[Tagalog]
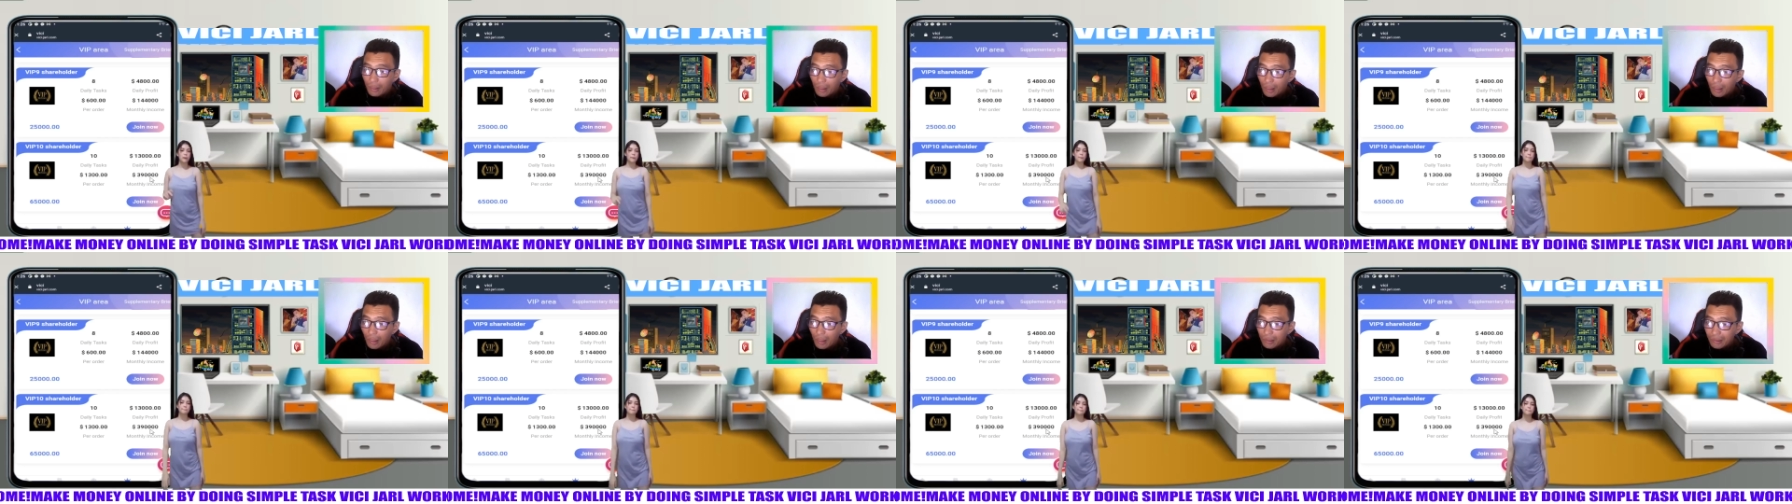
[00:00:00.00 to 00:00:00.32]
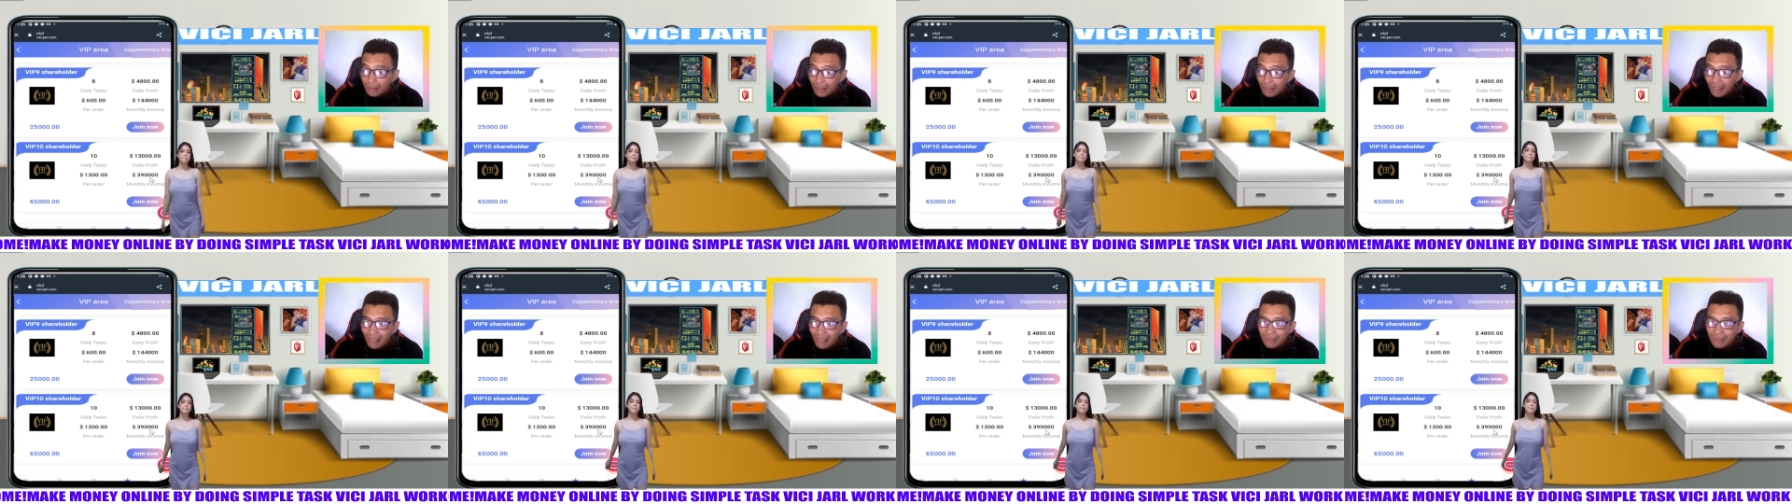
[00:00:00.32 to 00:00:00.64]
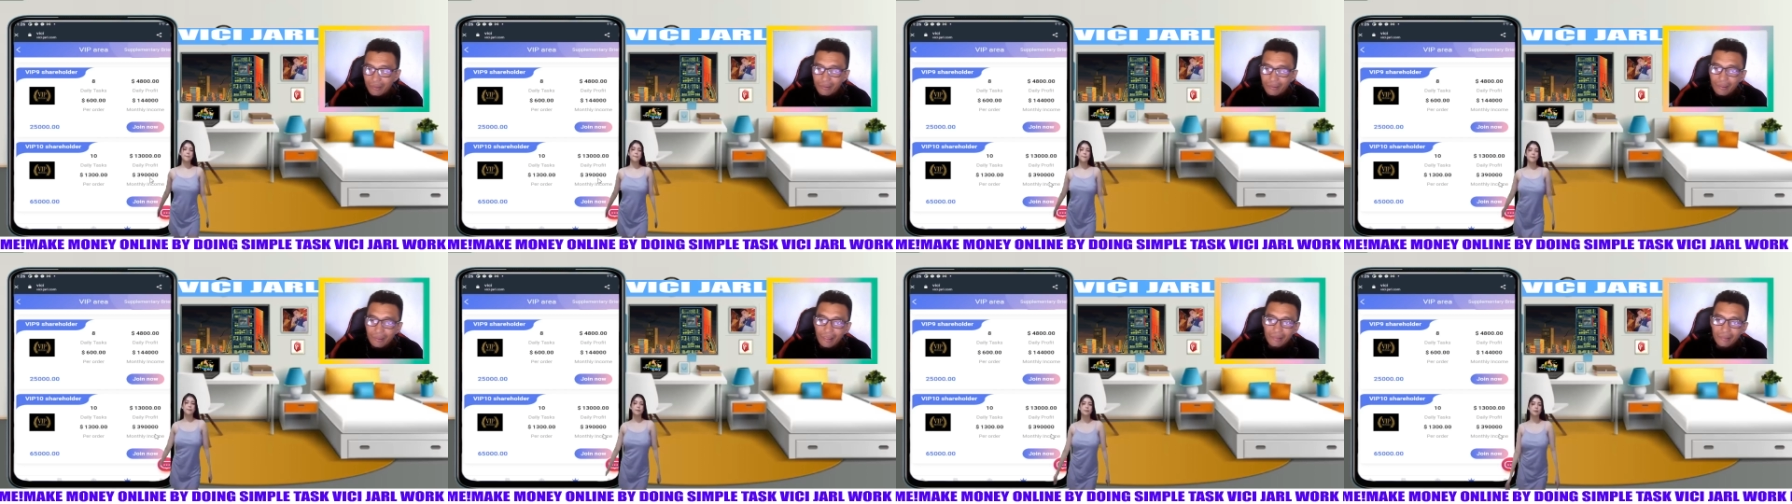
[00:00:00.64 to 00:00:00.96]
uh,
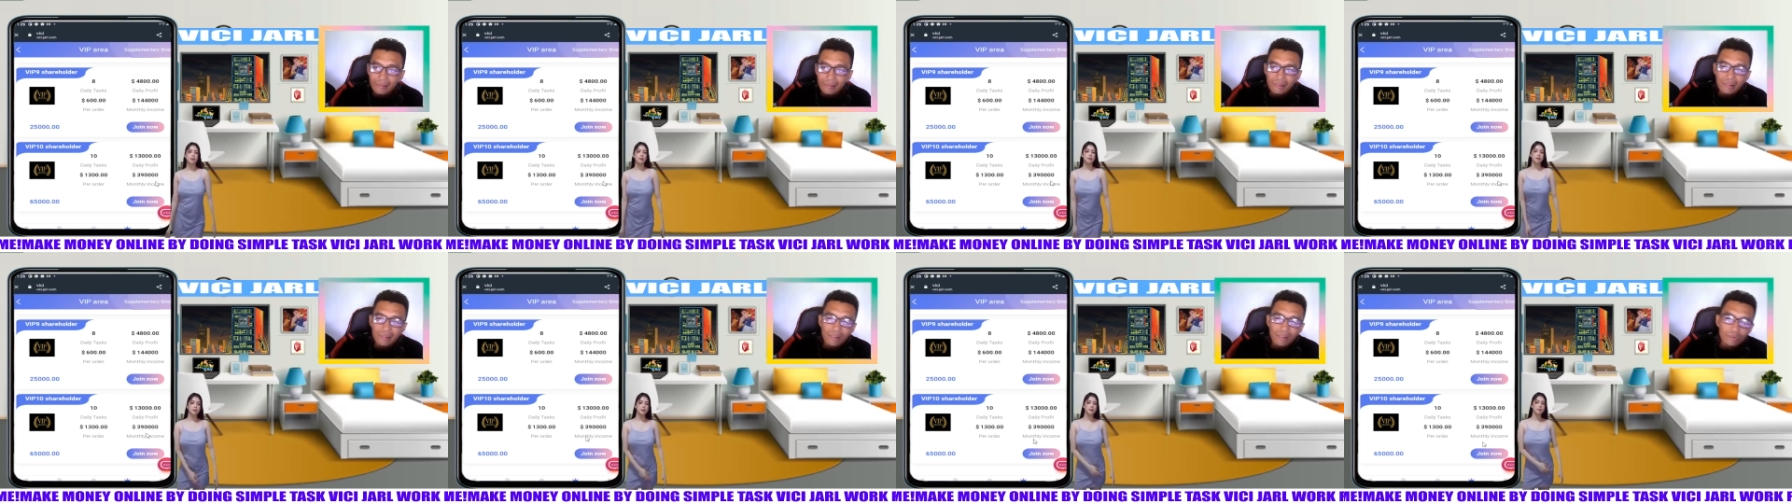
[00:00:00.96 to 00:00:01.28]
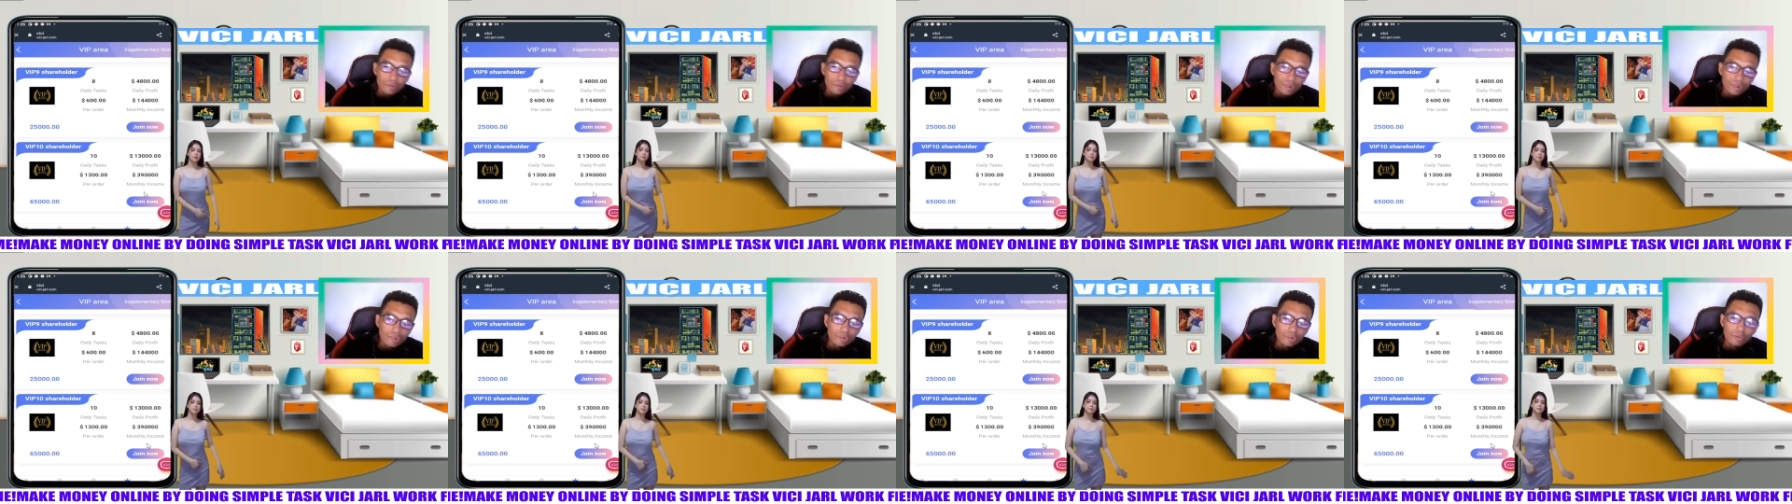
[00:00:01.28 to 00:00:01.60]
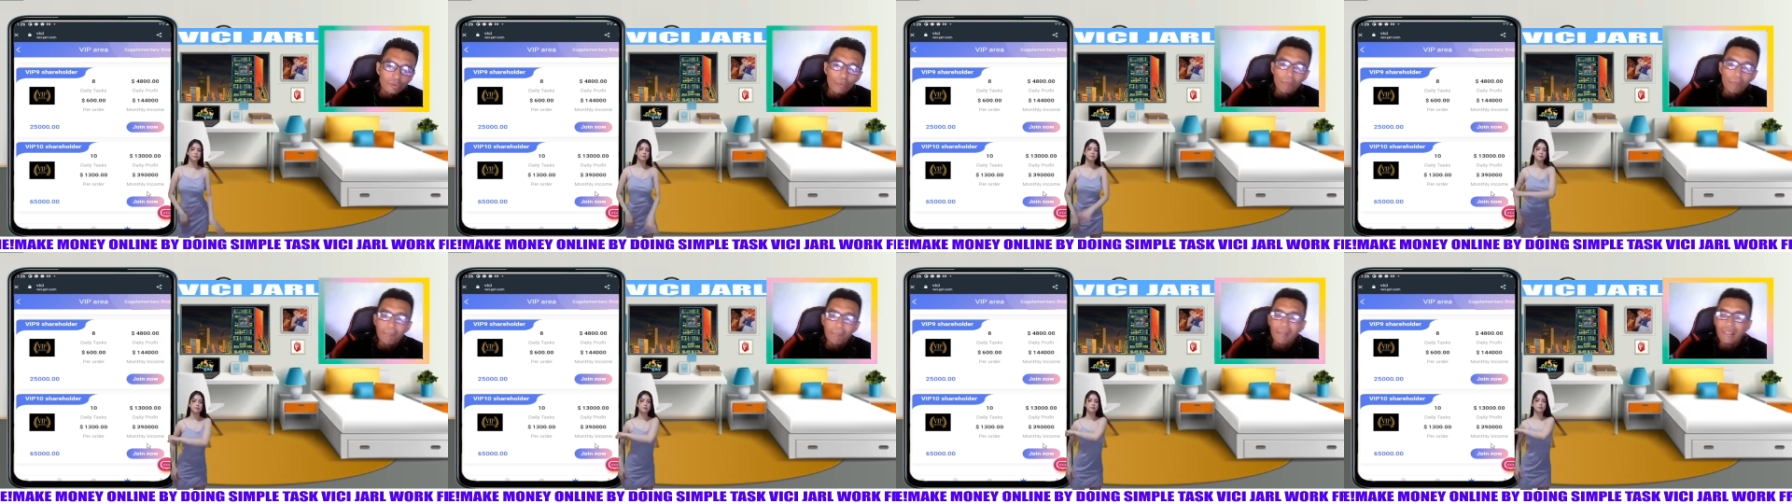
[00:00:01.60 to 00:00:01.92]
390,000.
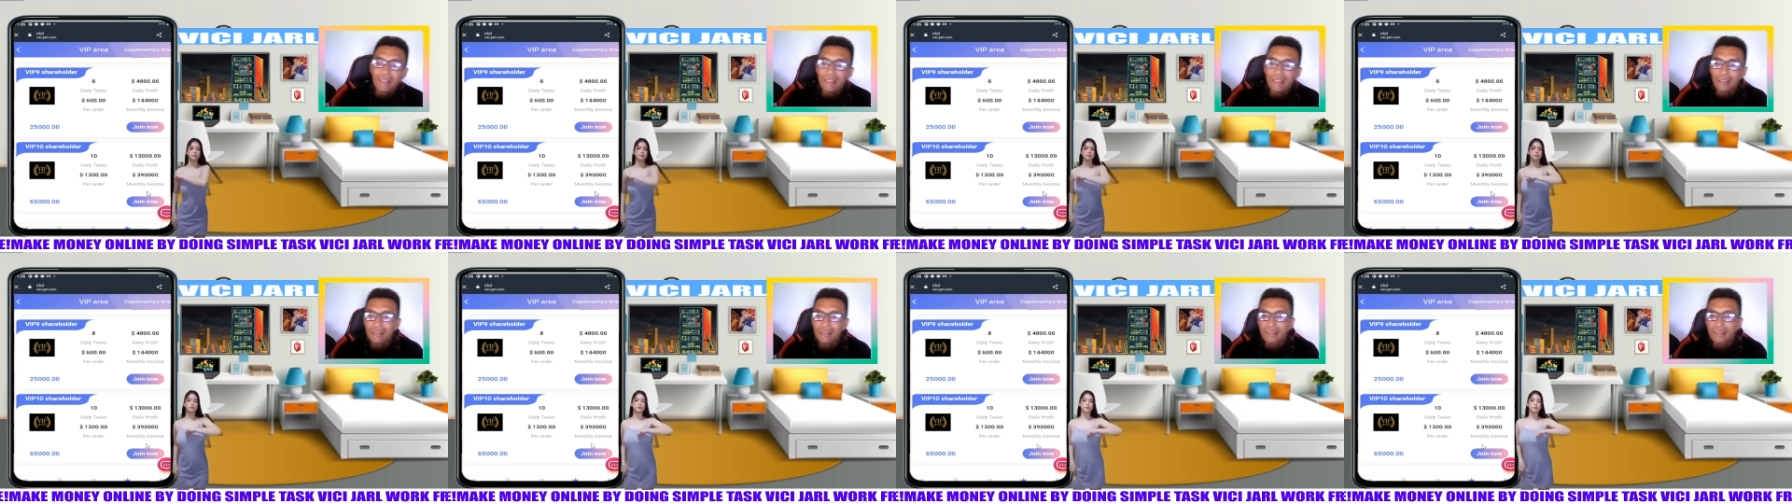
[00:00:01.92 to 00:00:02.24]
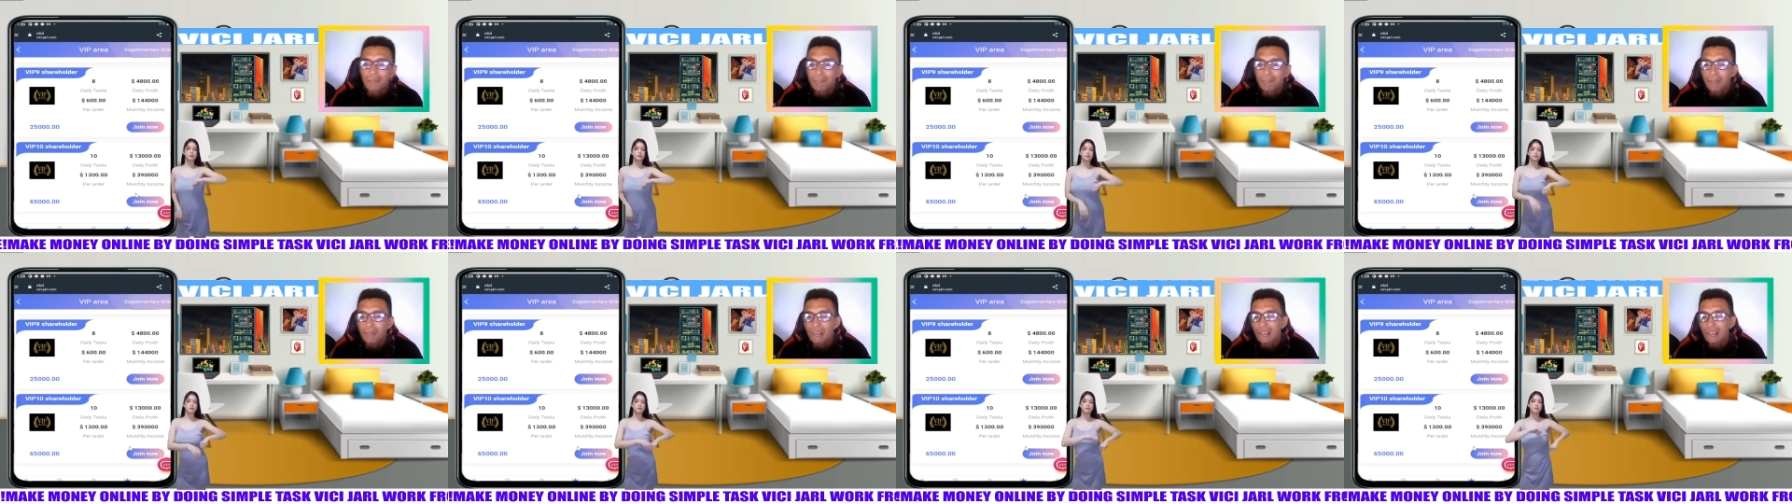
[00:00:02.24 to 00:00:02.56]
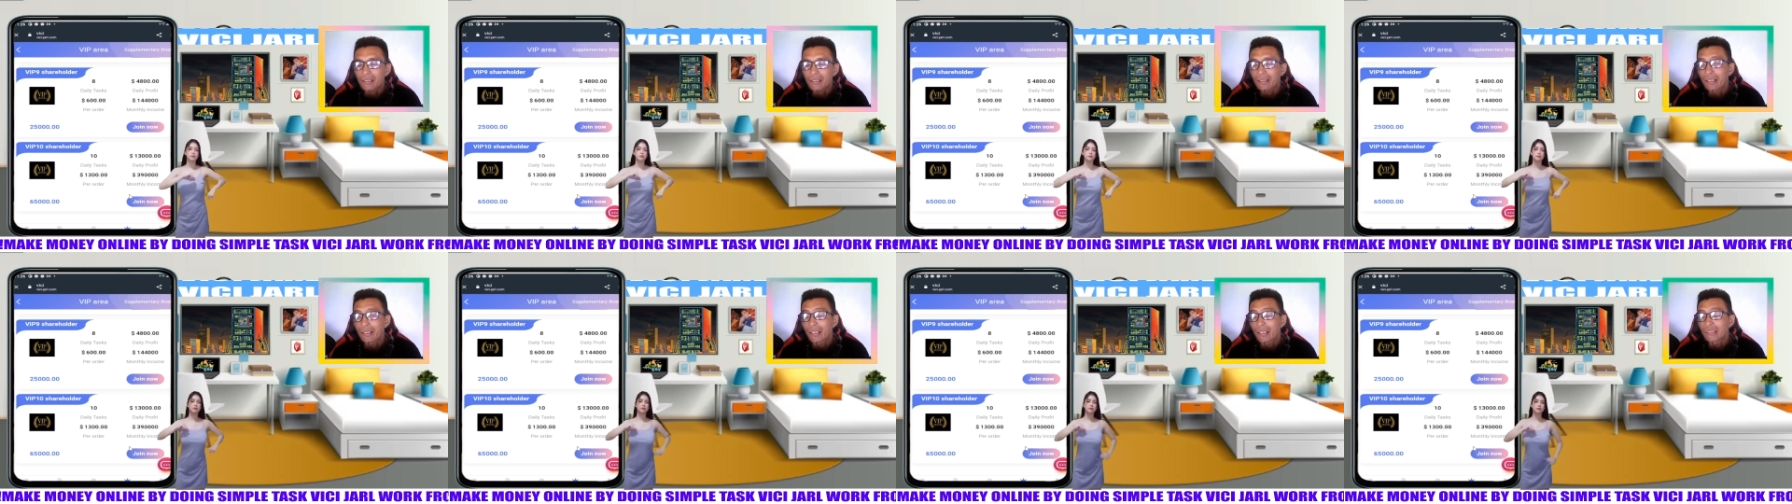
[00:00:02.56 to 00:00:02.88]
So palaki ng palaki.